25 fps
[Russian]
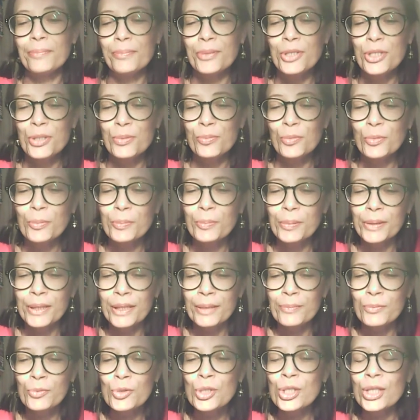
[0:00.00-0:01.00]
Почему?
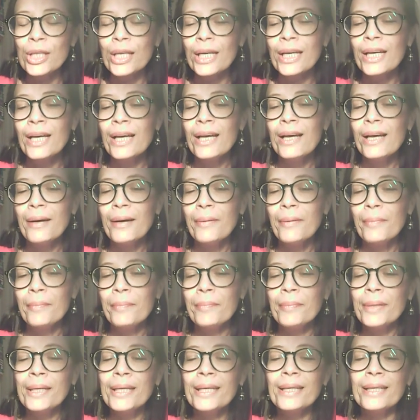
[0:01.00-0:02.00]
Потому что
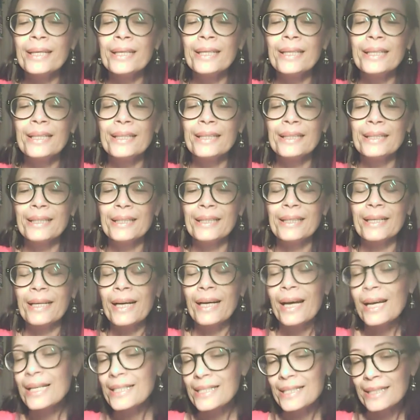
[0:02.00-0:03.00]
мы
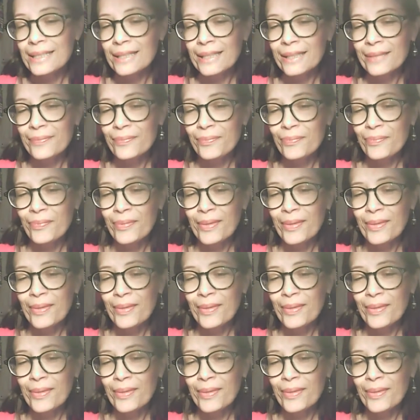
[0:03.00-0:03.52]
разные.